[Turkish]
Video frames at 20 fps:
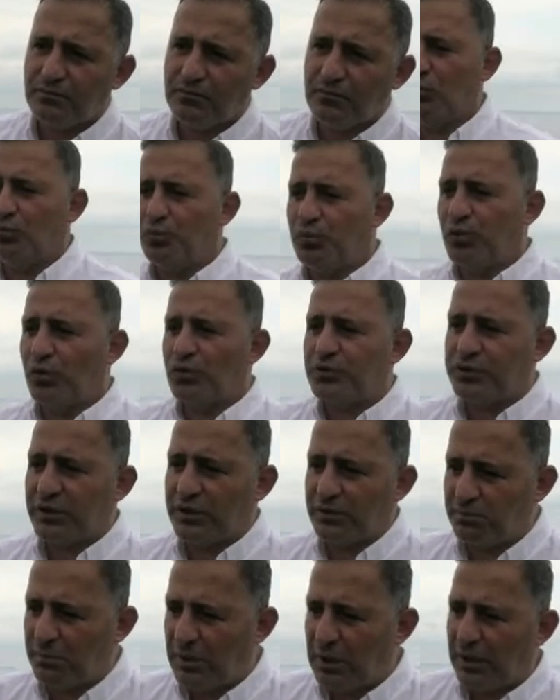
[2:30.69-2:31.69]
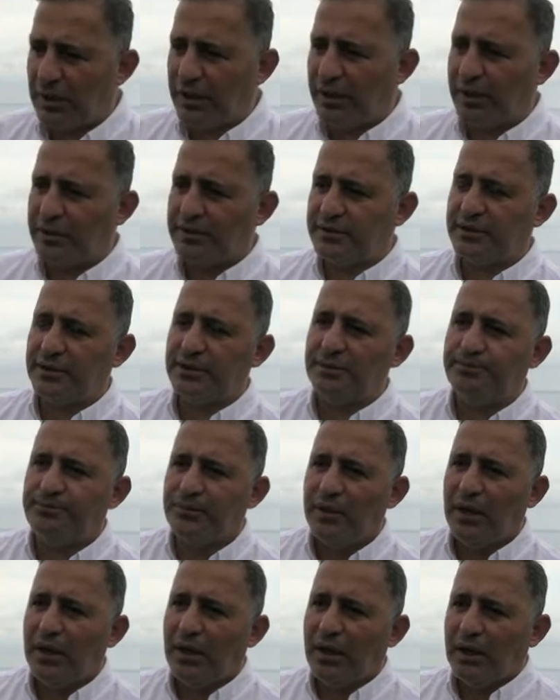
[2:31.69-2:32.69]
Bu projenin maliyeti
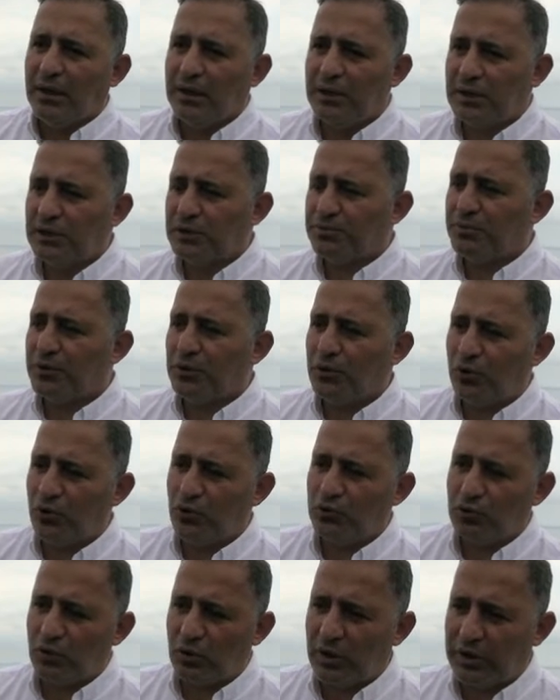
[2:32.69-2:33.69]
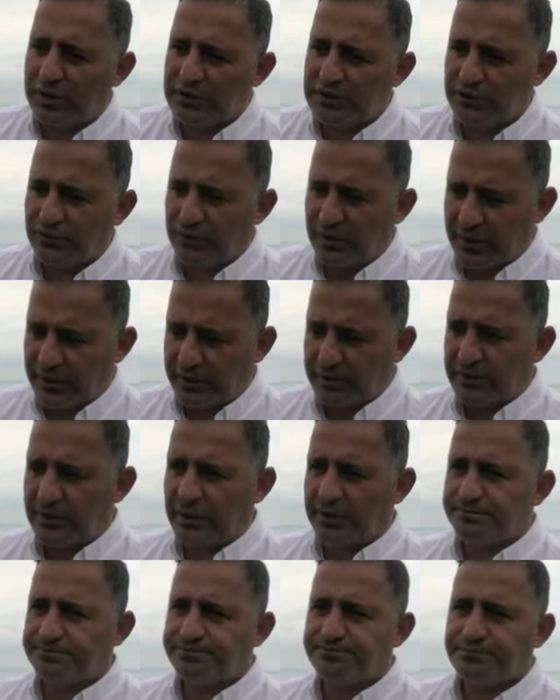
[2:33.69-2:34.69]
40 milyon dolar civarında.